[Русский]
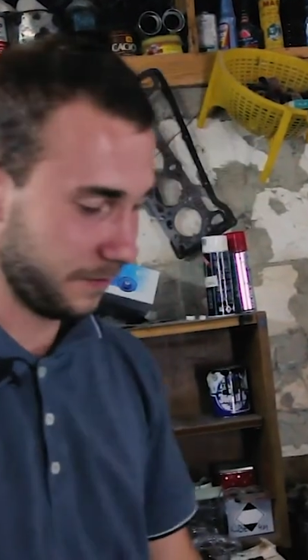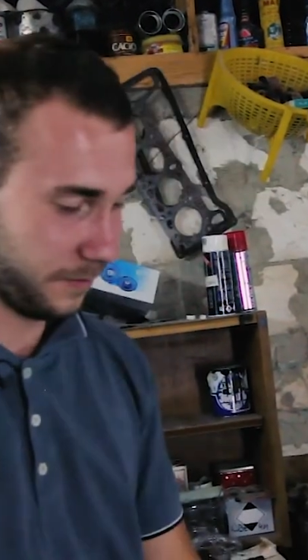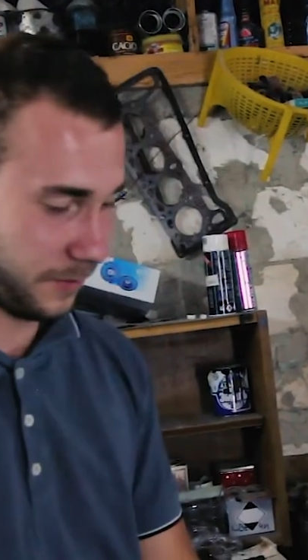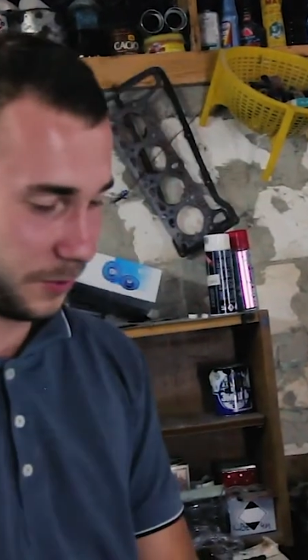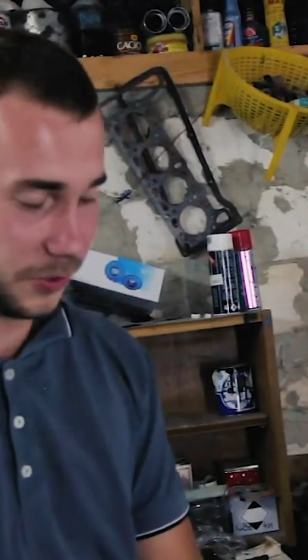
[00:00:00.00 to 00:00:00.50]

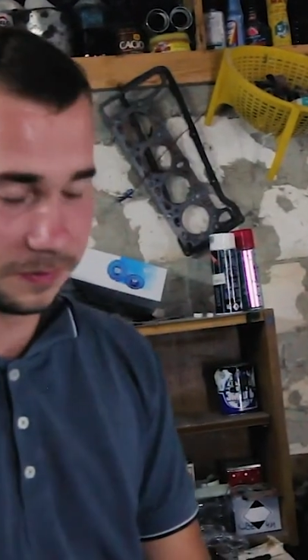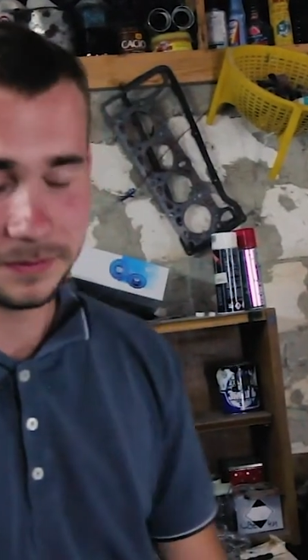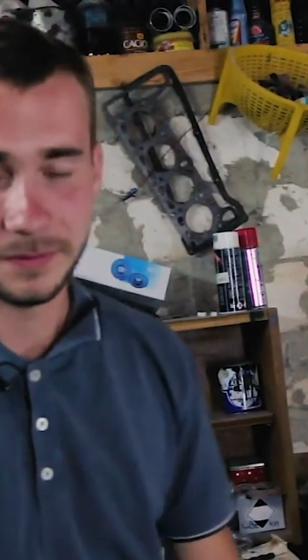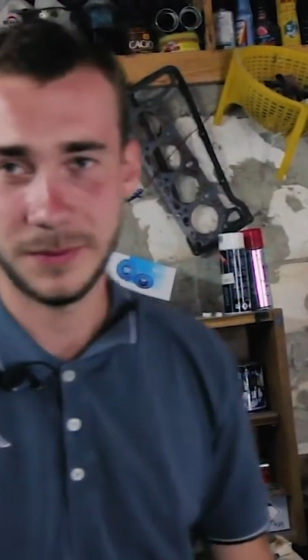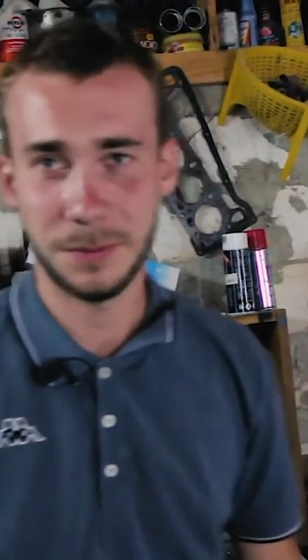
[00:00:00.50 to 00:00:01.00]
В общем,
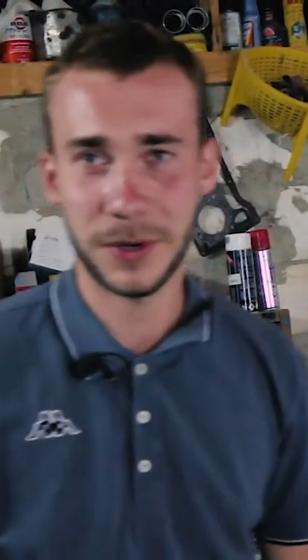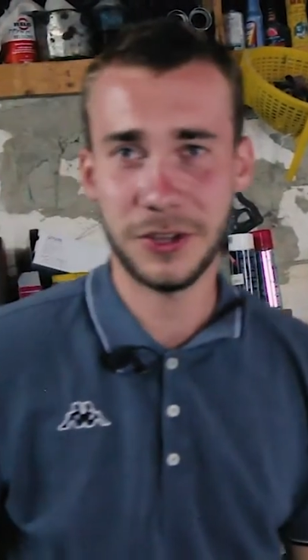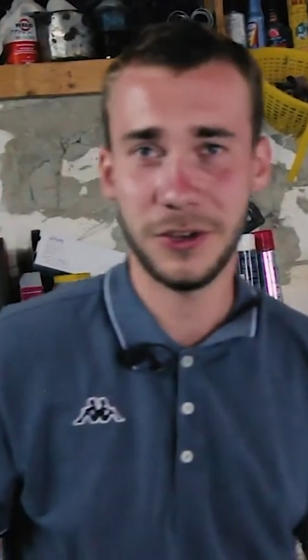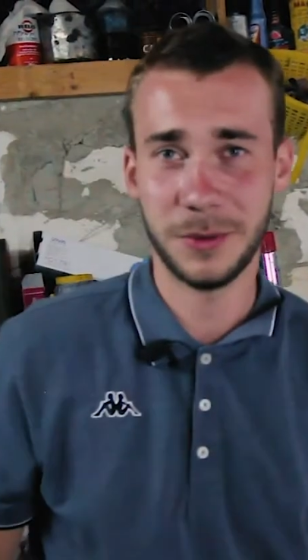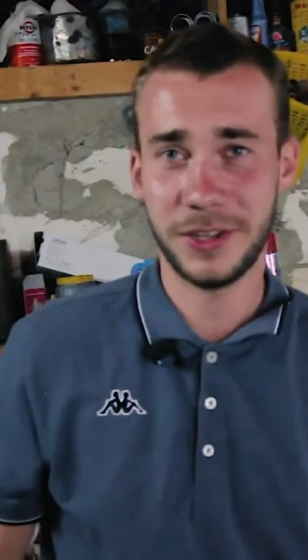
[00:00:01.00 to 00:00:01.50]
мы
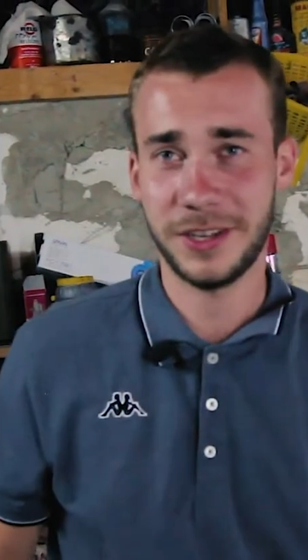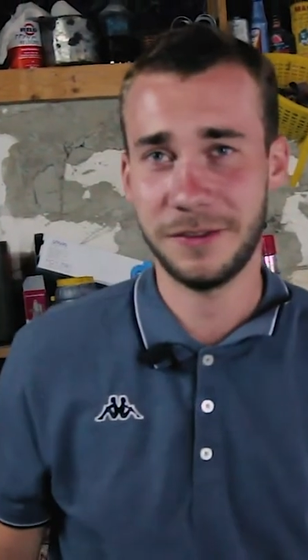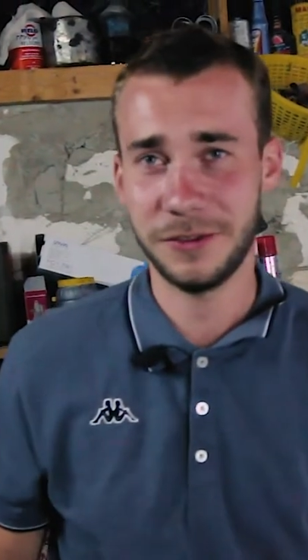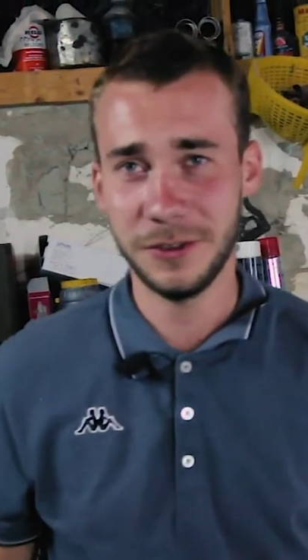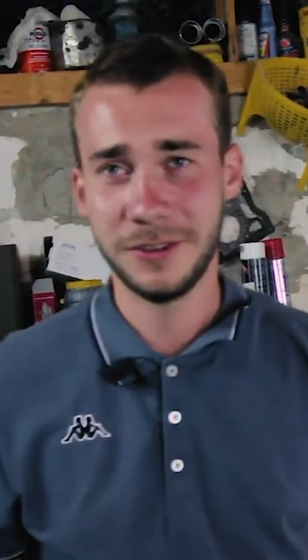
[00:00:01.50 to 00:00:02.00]
продаем это
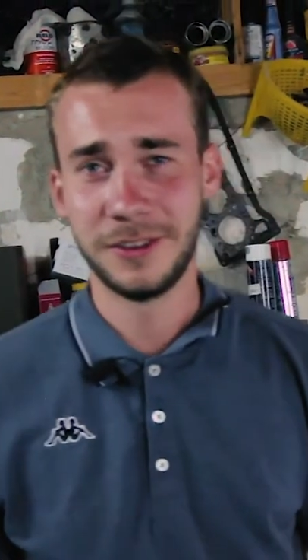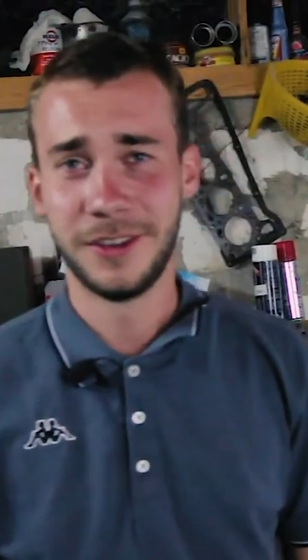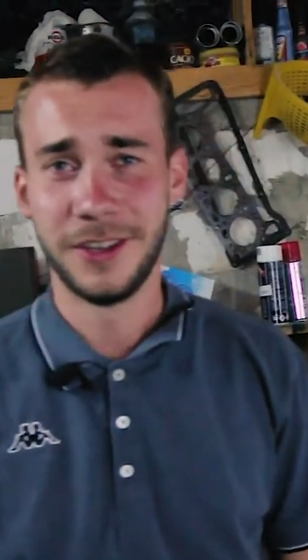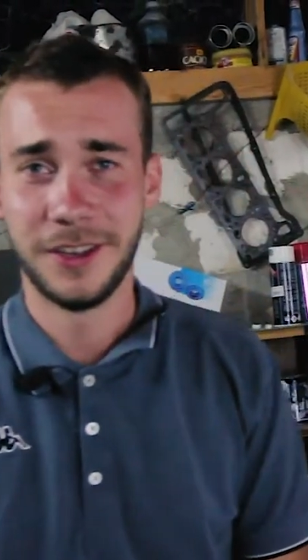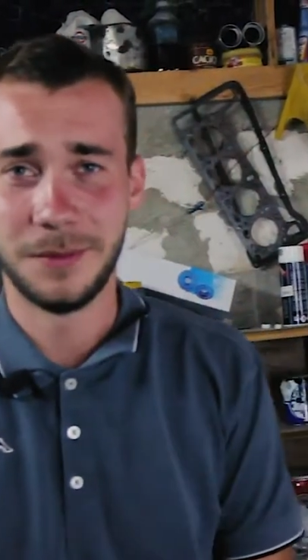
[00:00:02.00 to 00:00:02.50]
говно,
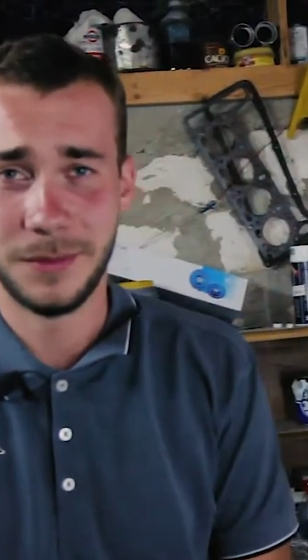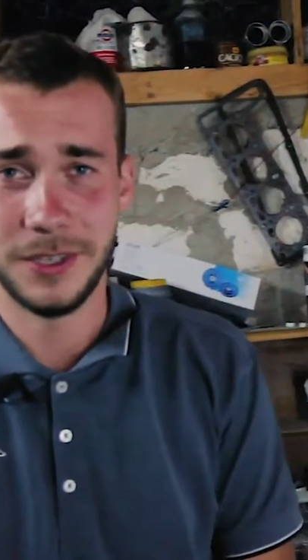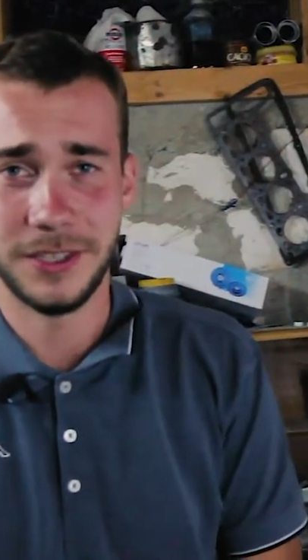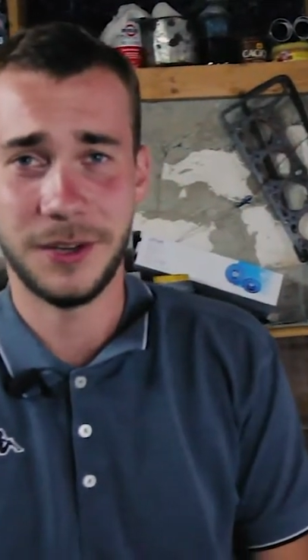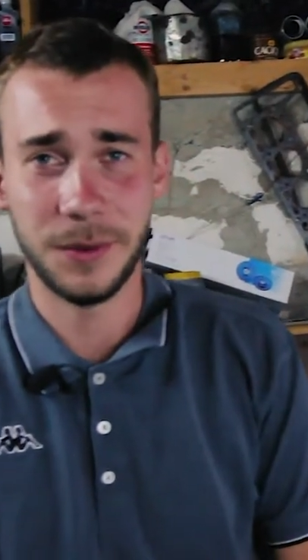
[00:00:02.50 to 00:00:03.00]

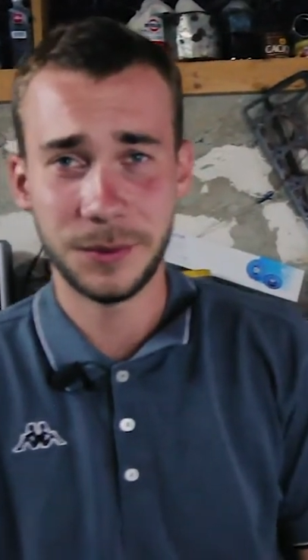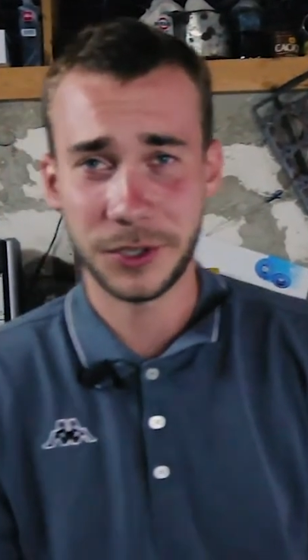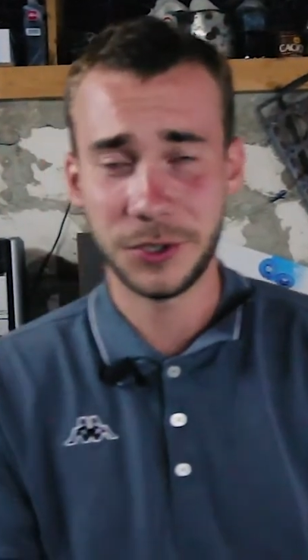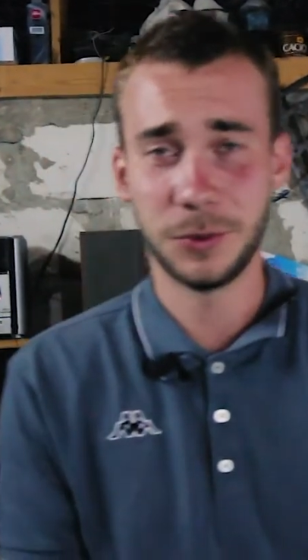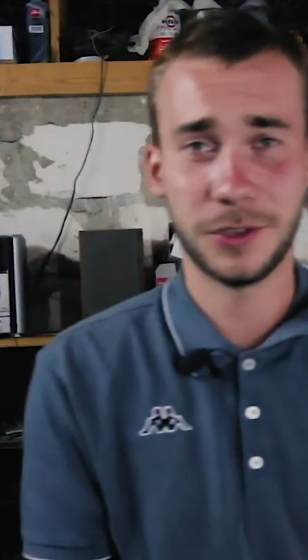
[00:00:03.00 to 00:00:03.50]
мы стремимся к
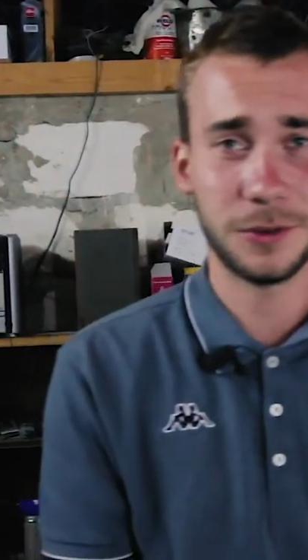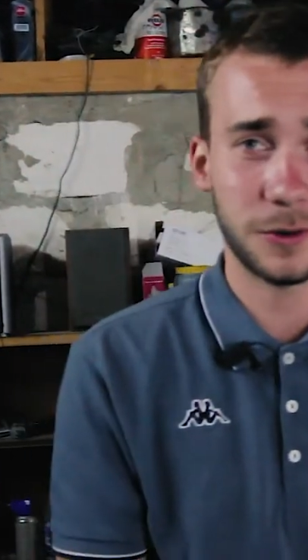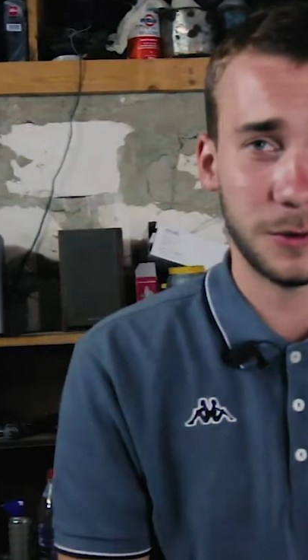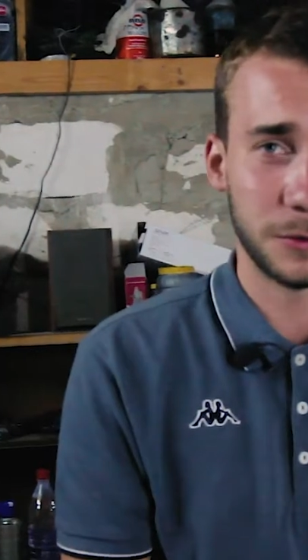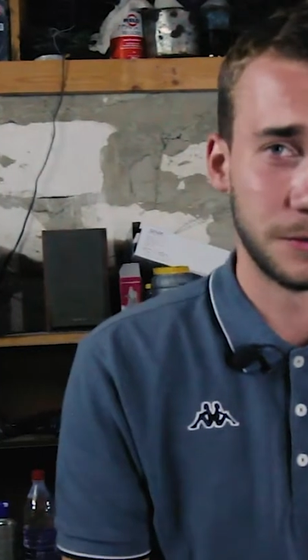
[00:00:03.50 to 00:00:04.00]
чему-то
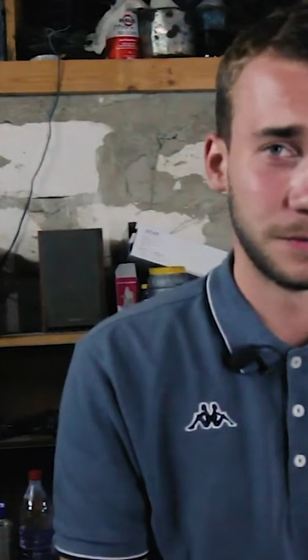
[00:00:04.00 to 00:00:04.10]
другому.